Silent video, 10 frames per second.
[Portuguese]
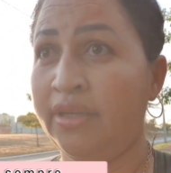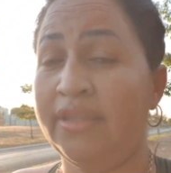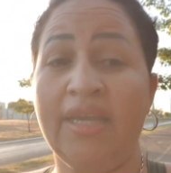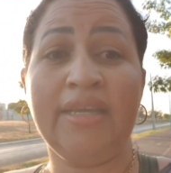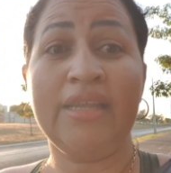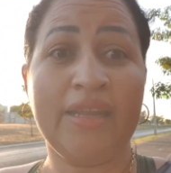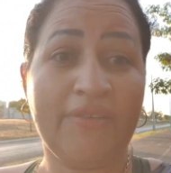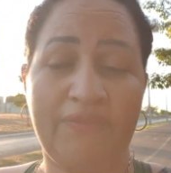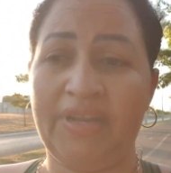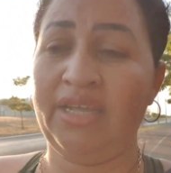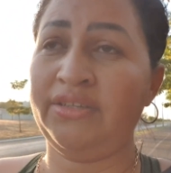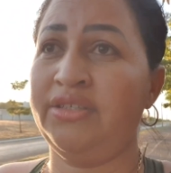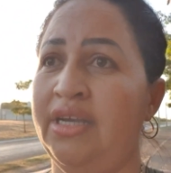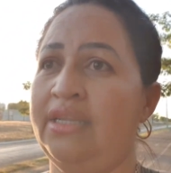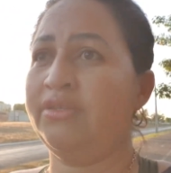Nem que lá na
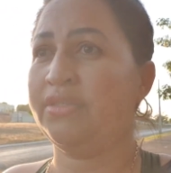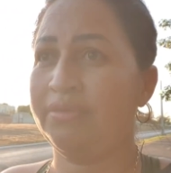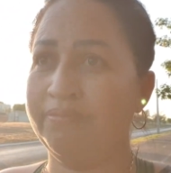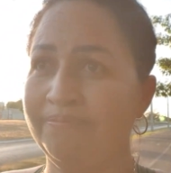frente eles.